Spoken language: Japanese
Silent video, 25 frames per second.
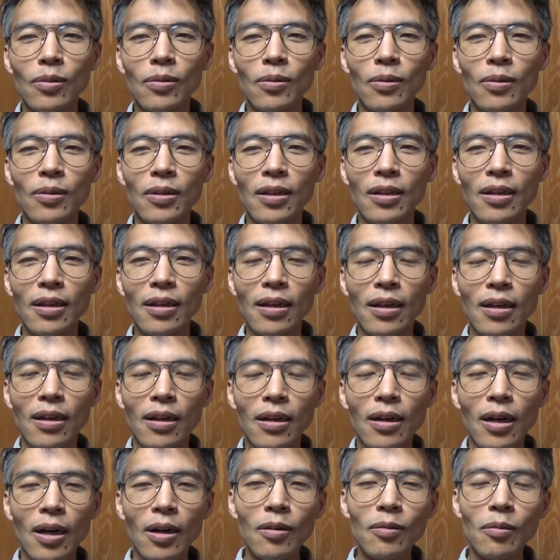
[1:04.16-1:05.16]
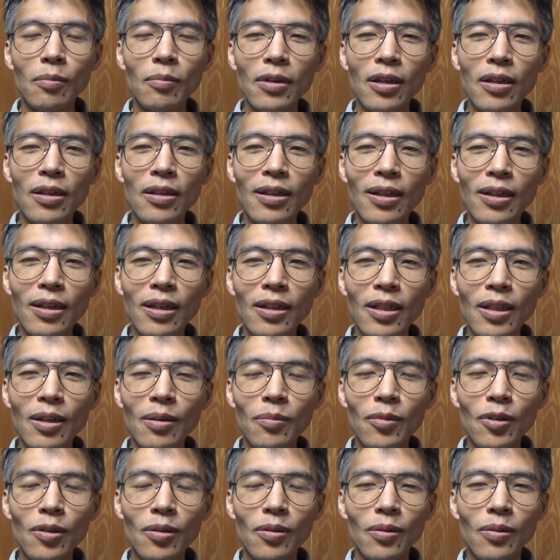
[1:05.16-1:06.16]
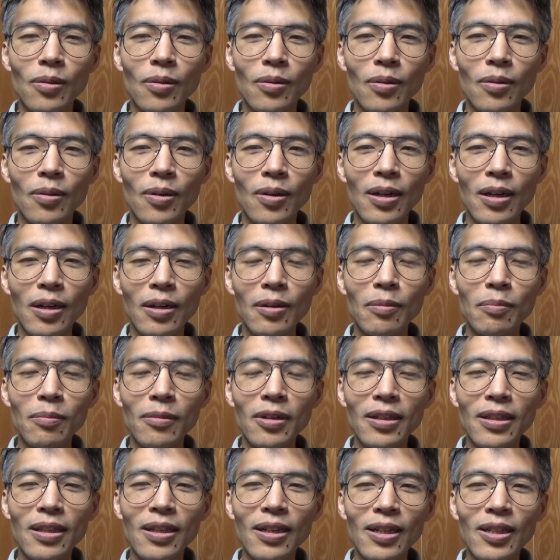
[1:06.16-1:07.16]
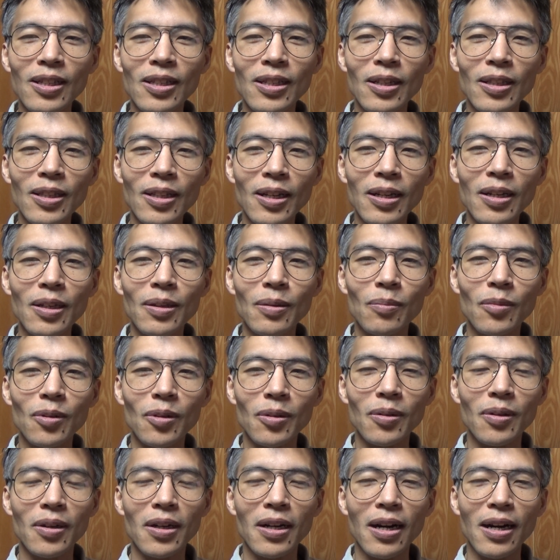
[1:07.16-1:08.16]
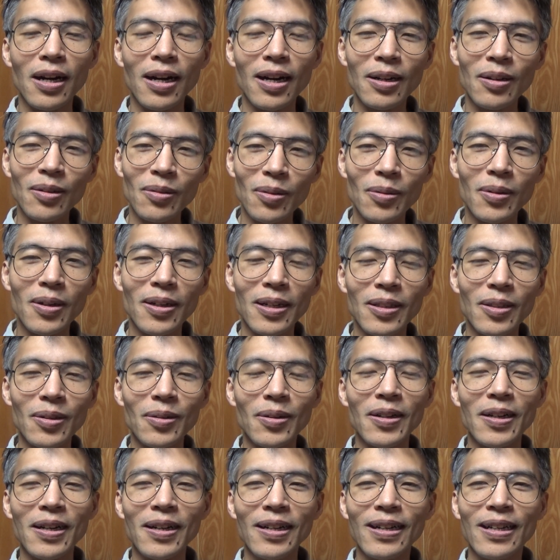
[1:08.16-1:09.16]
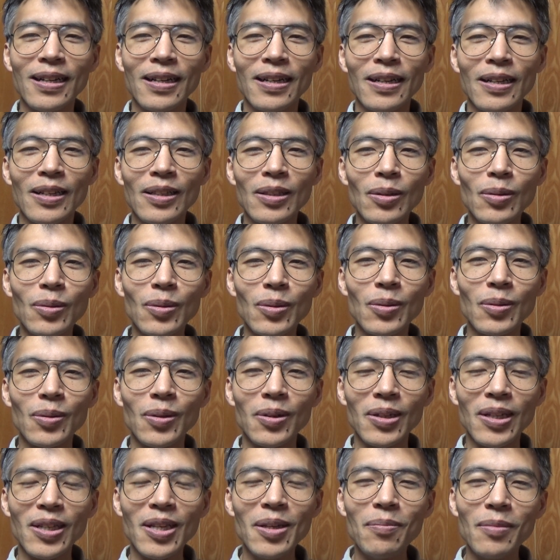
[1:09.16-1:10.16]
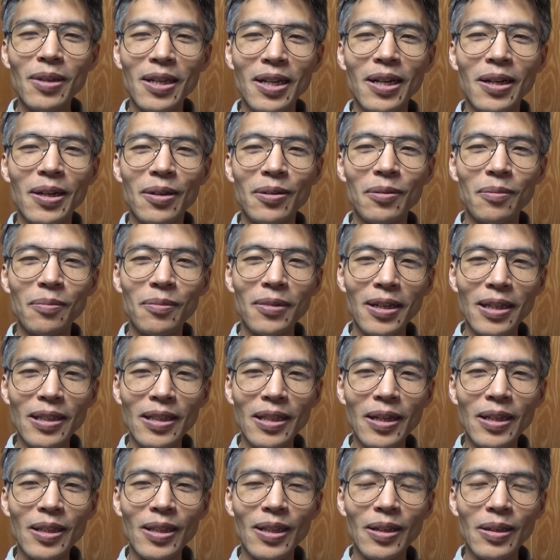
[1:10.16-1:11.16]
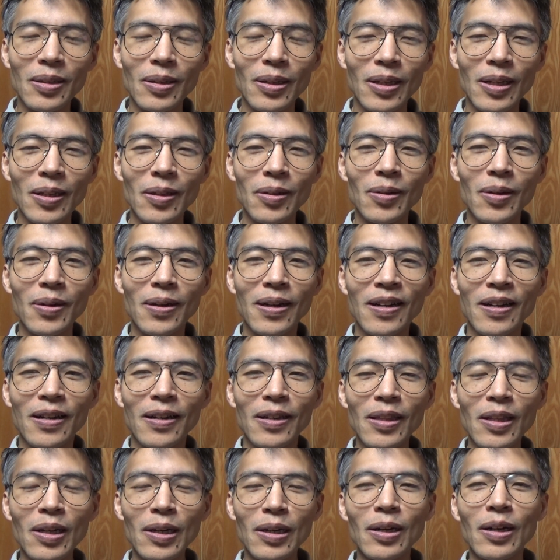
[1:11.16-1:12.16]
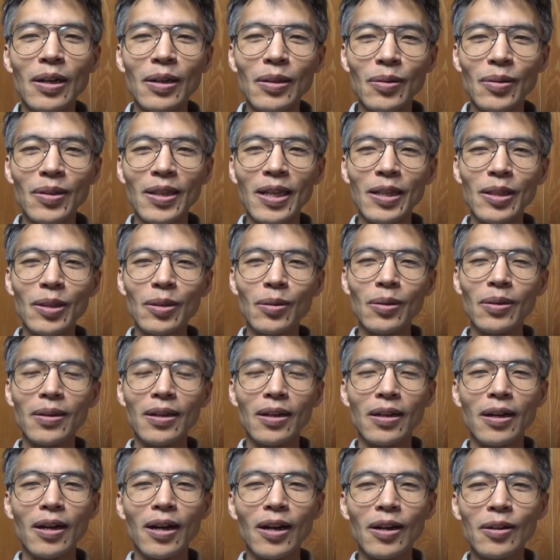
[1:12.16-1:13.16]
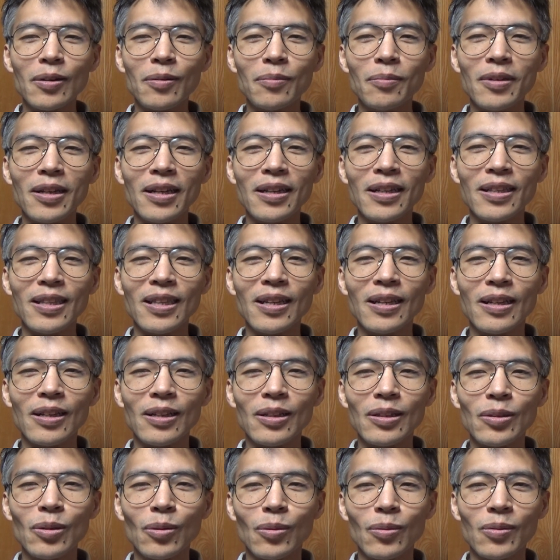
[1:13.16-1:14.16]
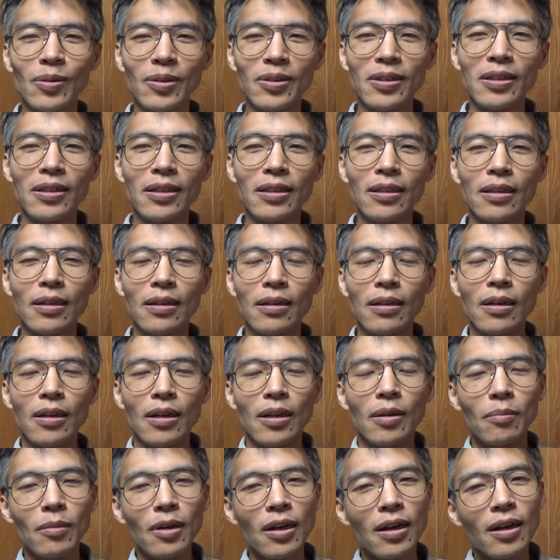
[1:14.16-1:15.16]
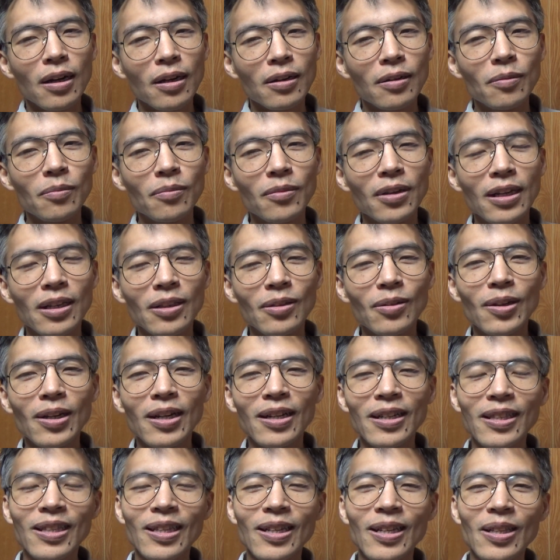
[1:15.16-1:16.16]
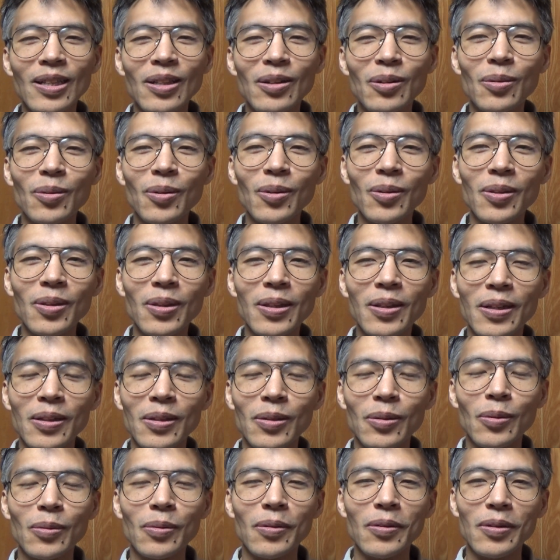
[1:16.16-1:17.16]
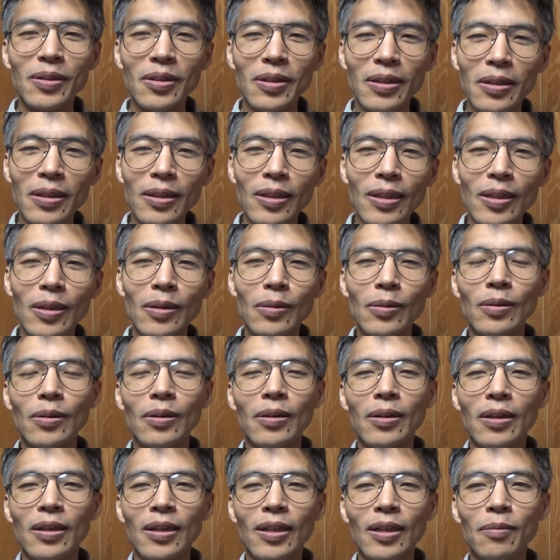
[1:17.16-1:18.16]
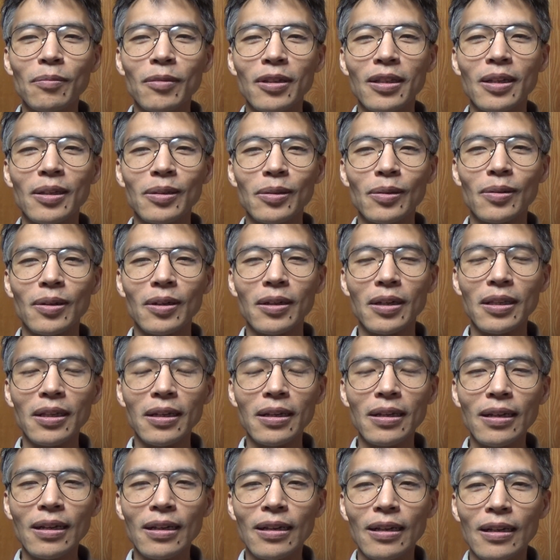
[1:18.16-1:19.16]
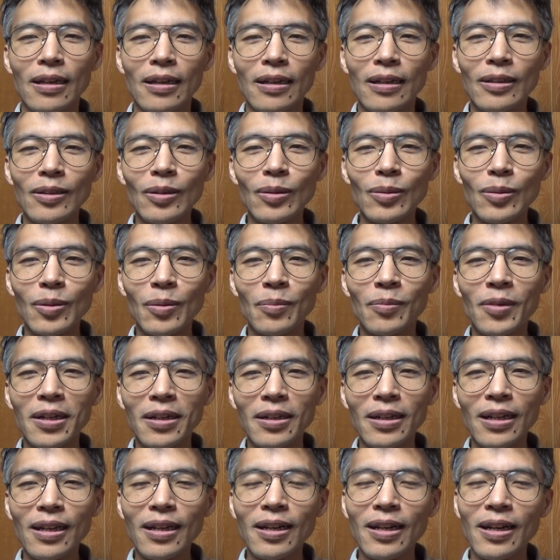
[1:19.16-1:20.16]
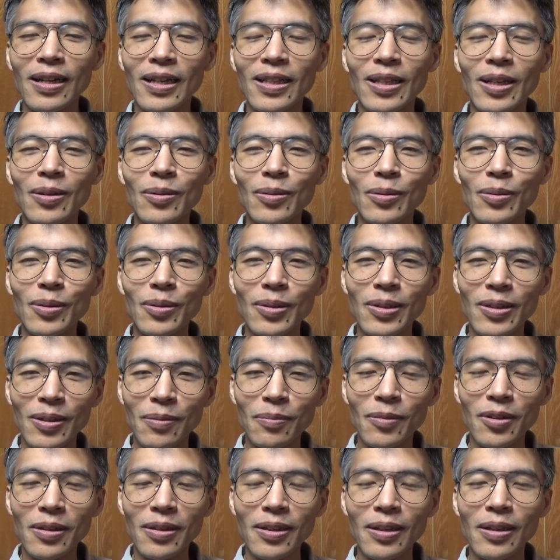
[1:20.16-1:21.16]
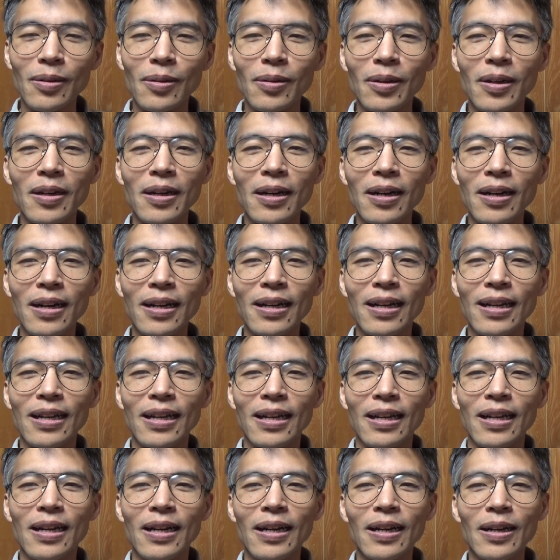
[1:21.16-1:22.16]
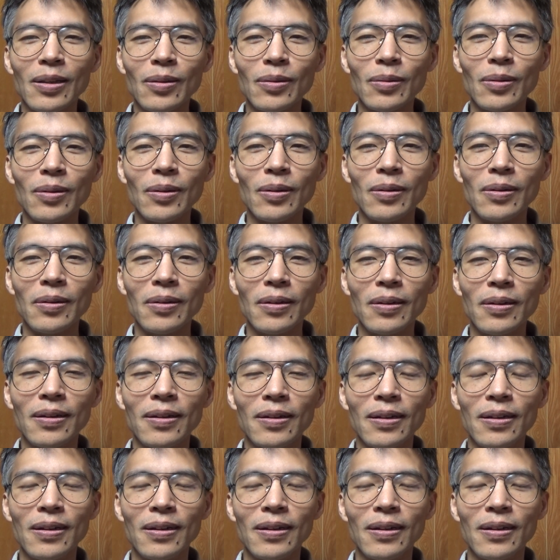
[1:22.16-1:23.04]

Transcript: ことに革命的なものと革命的じゃないものがあるのかとかちょっと意味が不明なんですけどなんかあのネットには革命的食人って、まあ、革命の過程で起こった食人っていう意味でしょうかねちょっとまあ理解に苦しむっていうかあの、